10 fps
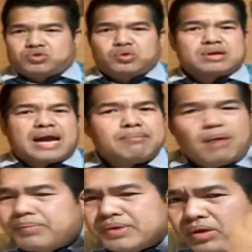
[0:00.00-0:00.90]
chuồng cá
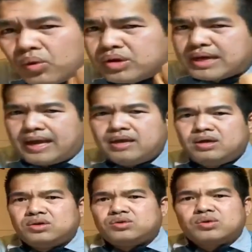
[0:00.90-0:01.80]
máu bị đuôi cả
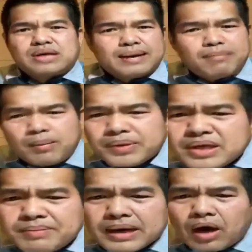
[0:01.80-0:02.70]
chuồng cá máu bị
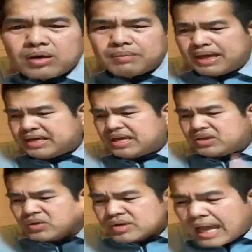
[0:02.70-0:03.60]
dương mình oi làm lại kia
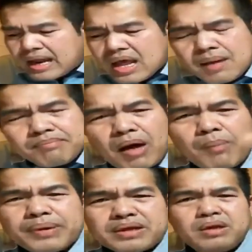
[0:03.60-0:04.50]
chuồng cá
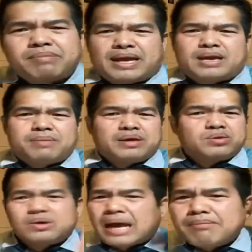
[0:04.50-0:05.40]
máu bị riêng mày mày
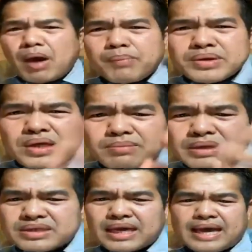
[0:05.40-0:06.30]
chuồng cá máu bị dương
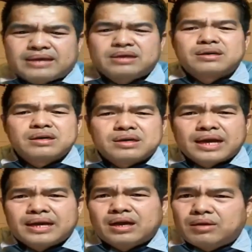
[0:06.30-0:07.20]
mình chả riêng lư
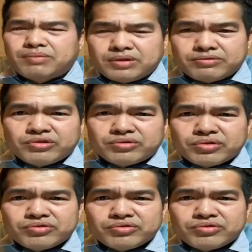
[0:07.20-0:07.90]
kre nó gọi vừa vừa